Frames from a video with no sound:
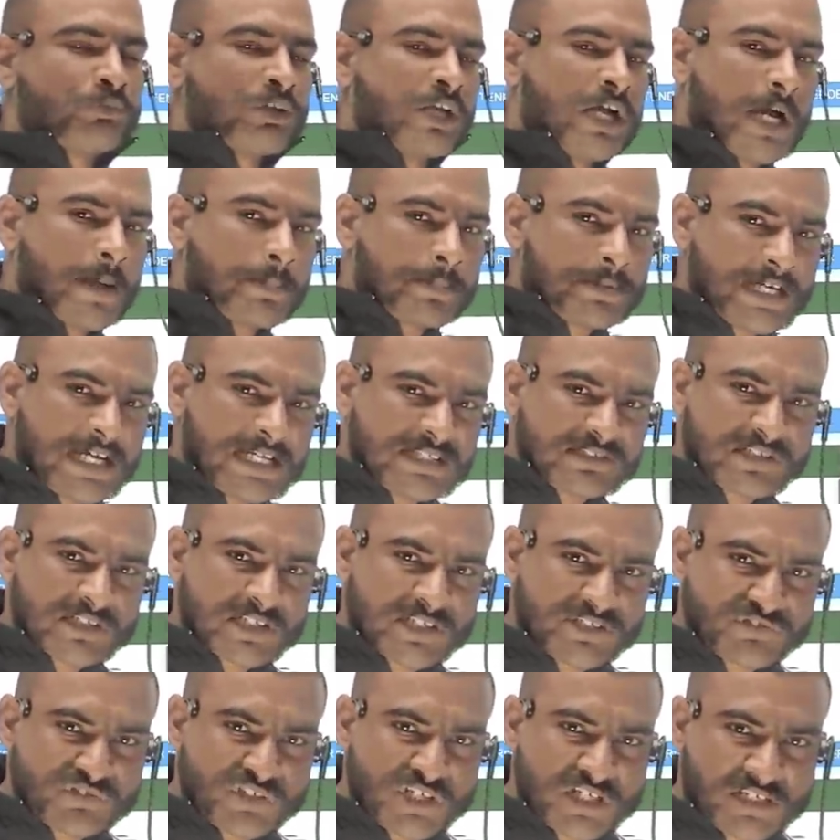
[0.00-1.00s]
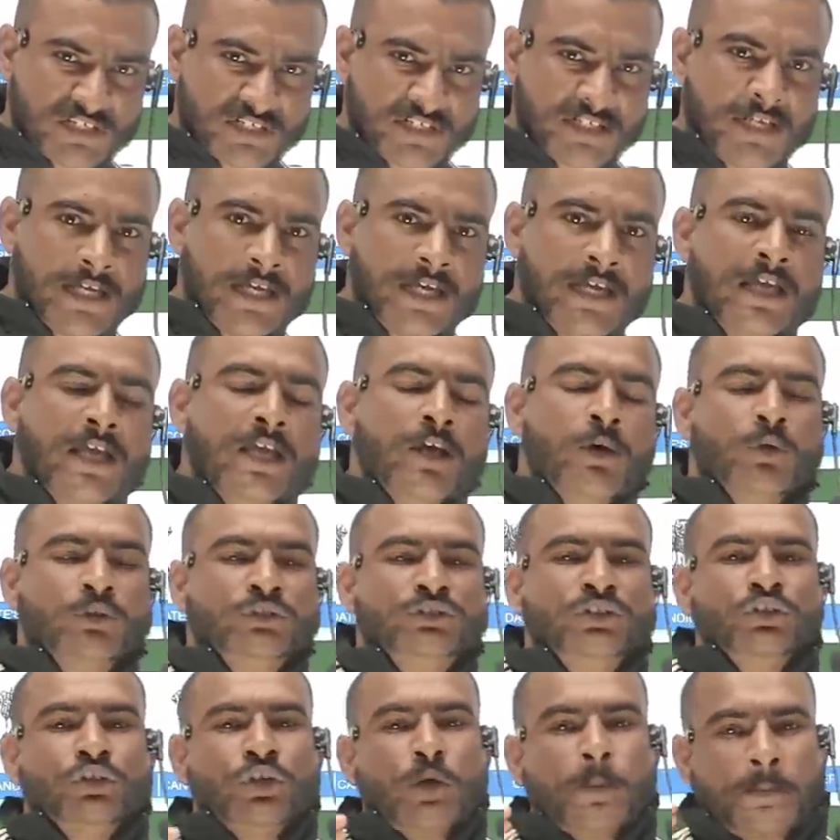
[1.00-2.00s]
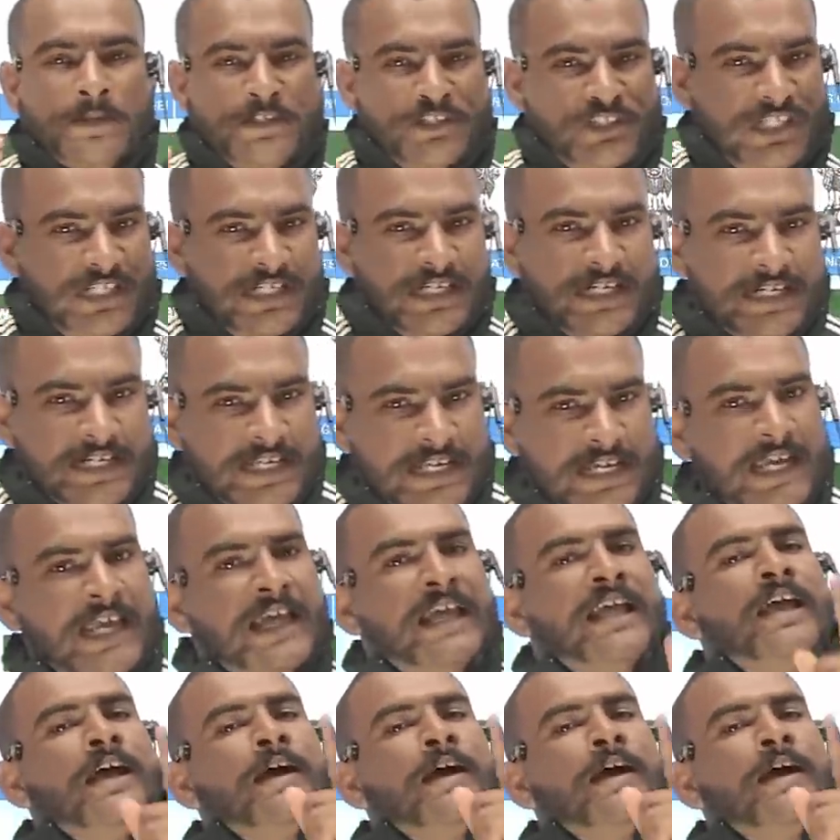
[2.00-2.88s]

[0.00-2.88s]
अपने आंसर की चेक करिए और जिनको फिजिकल करना है